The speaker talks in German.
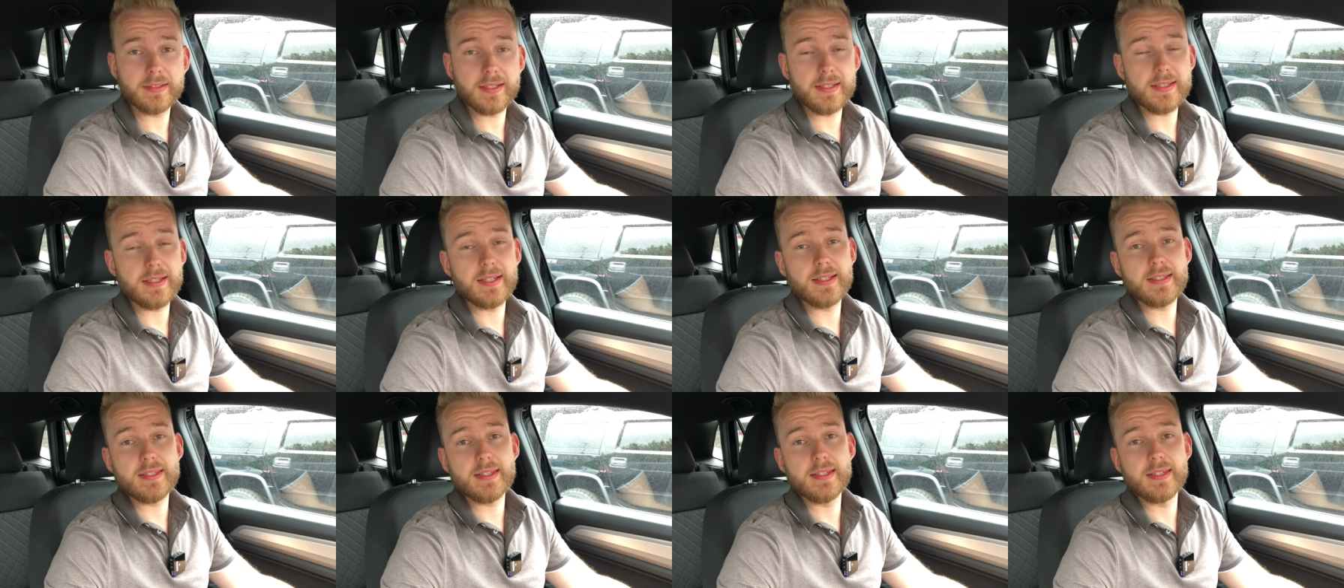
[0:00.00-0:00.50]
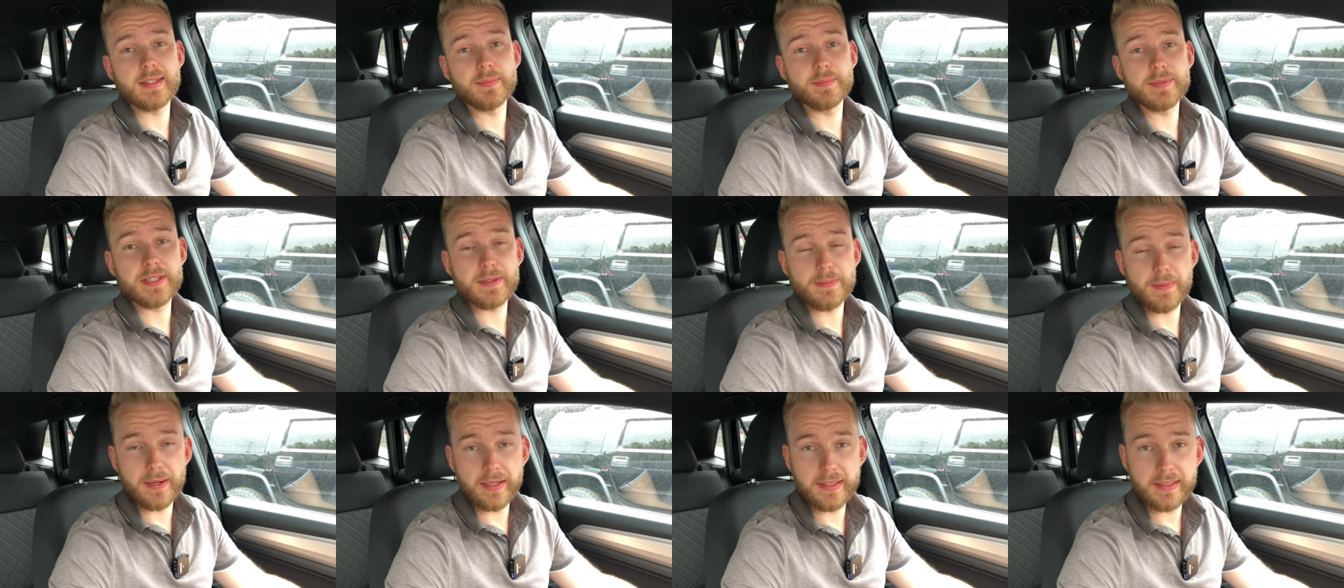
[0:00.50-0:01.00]
das heißt in dem
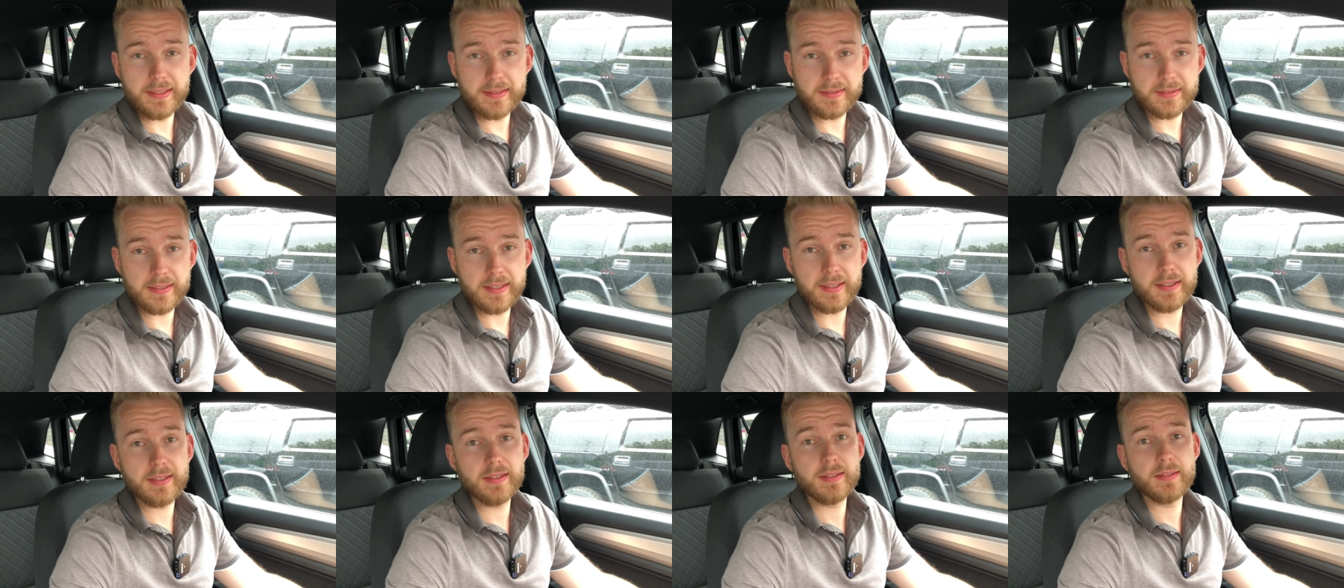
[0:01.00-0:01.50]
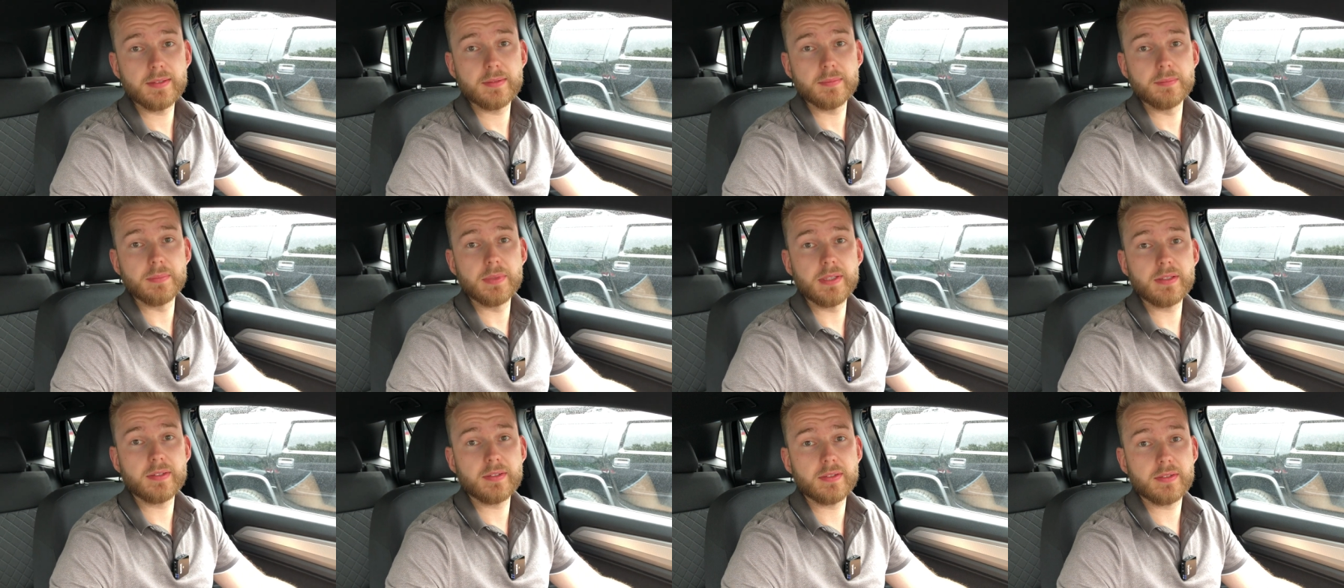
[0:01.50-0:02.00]
2 Liter
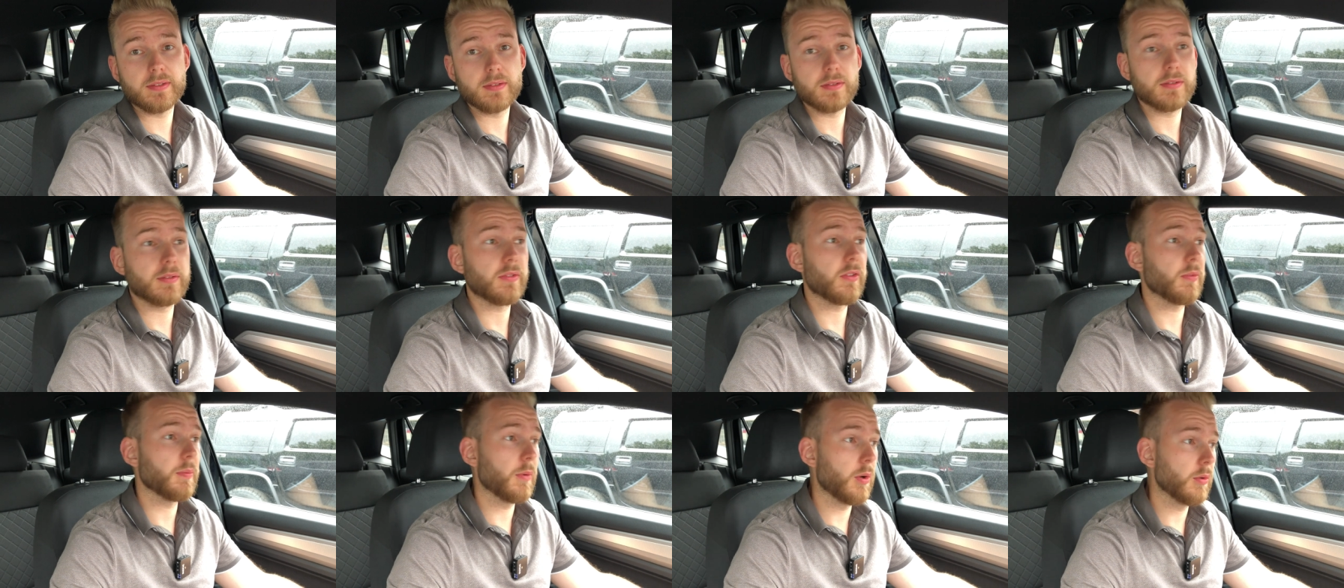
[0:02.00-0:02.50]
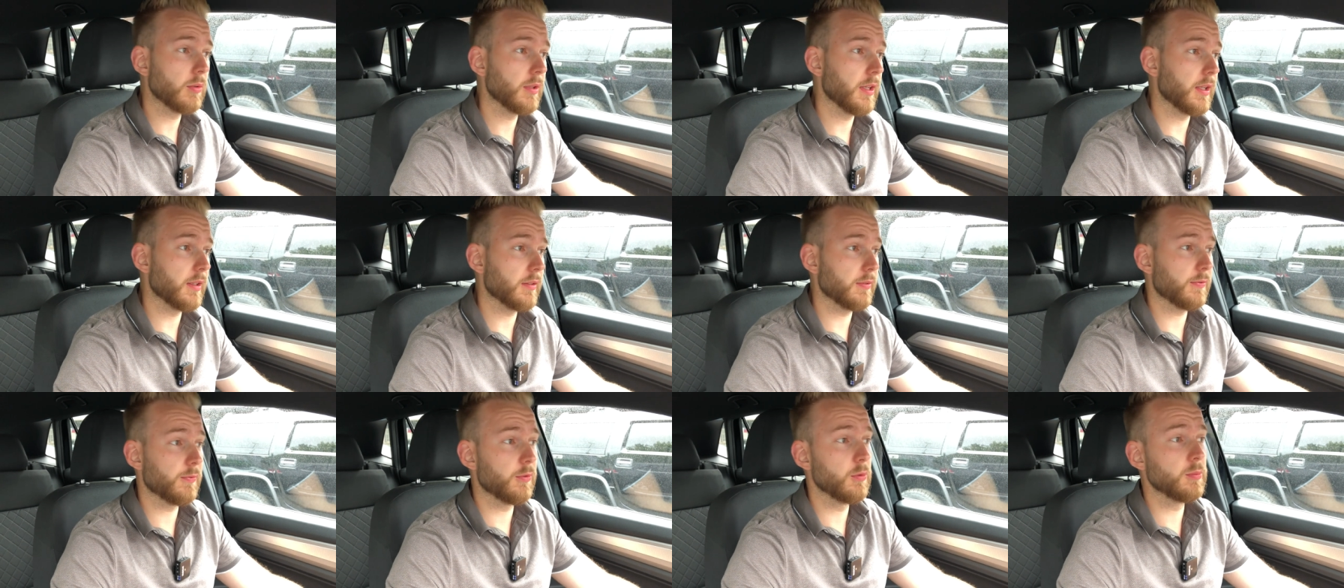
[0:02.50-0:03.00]
mit
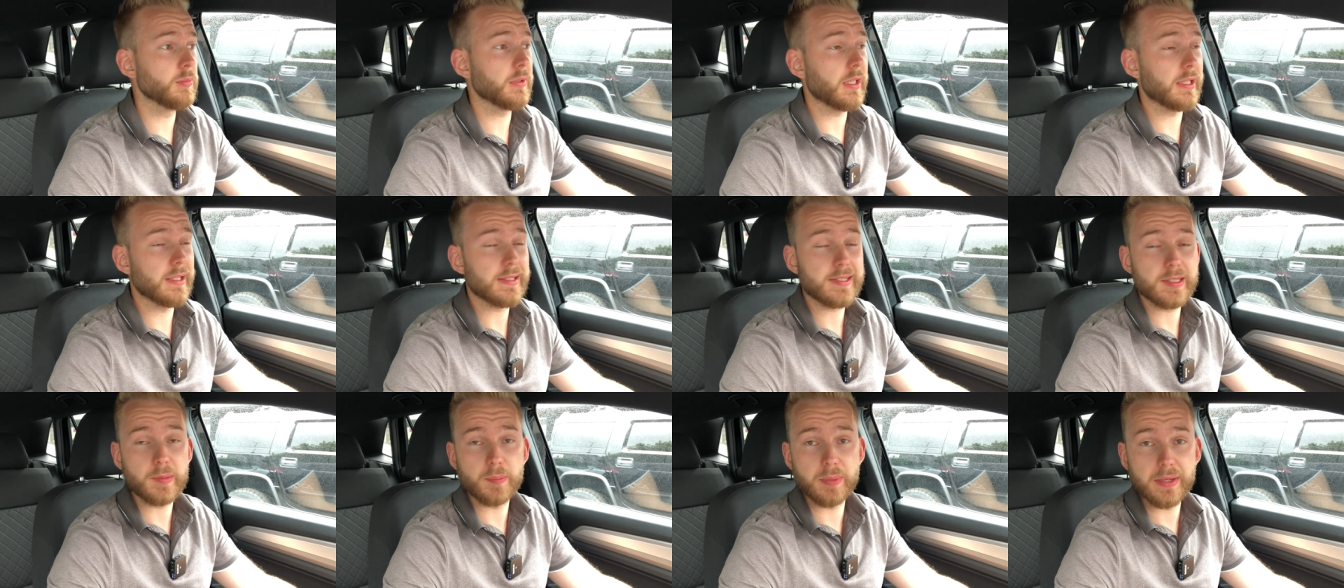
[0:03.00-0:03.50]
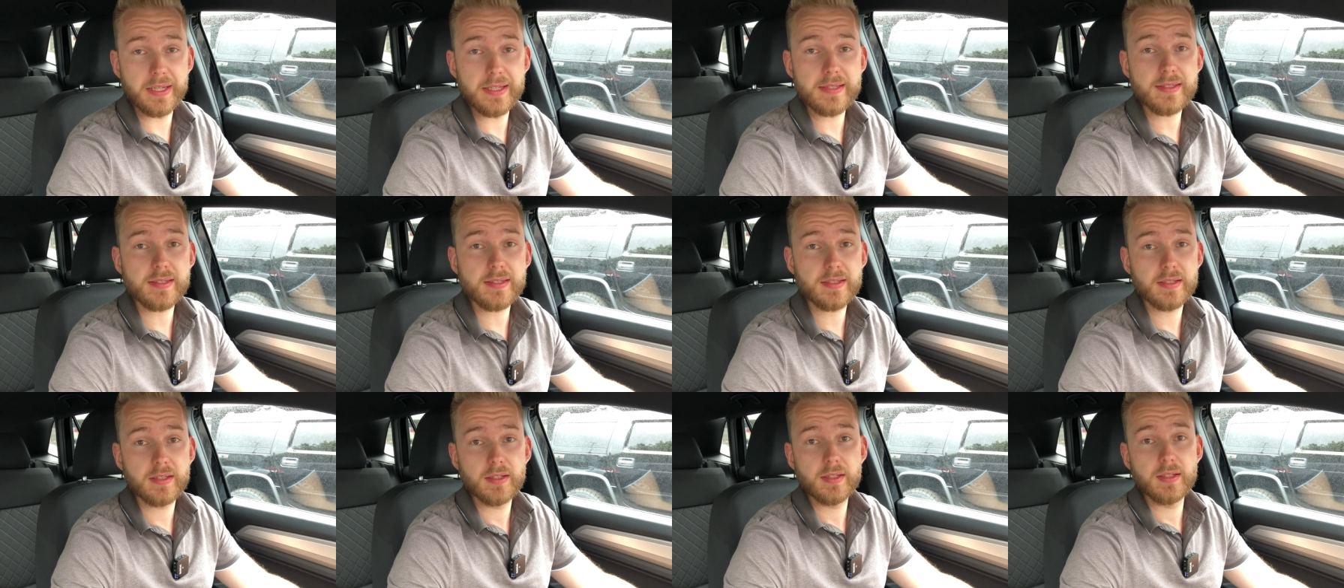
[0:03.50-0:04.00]
235
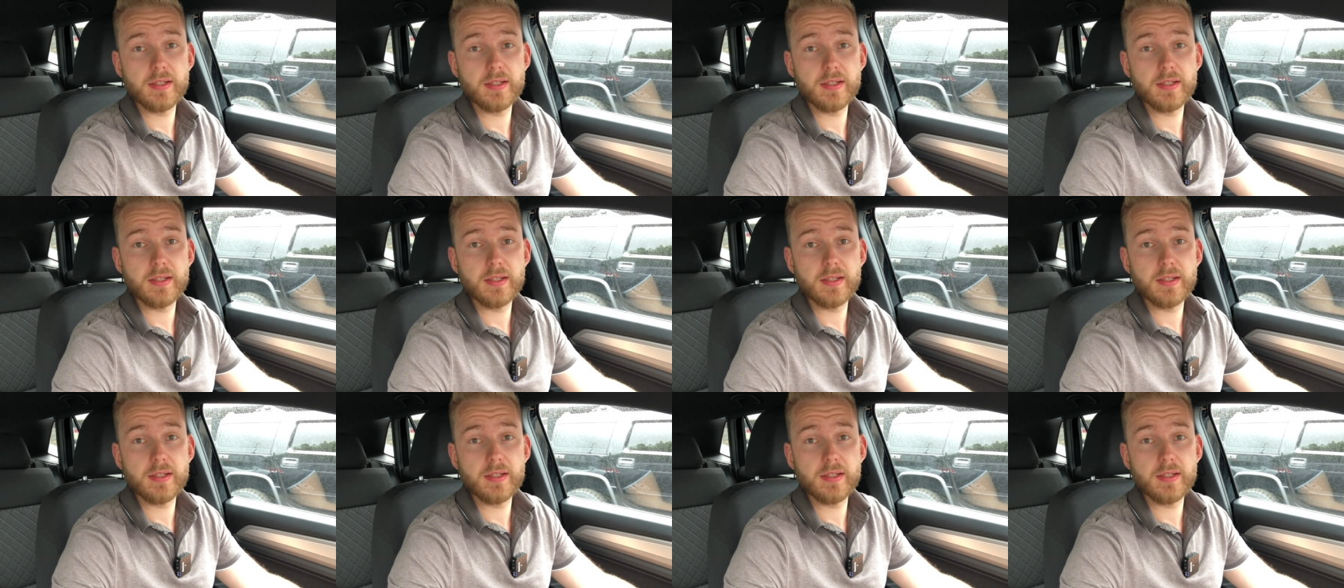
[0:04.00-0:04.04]
PS,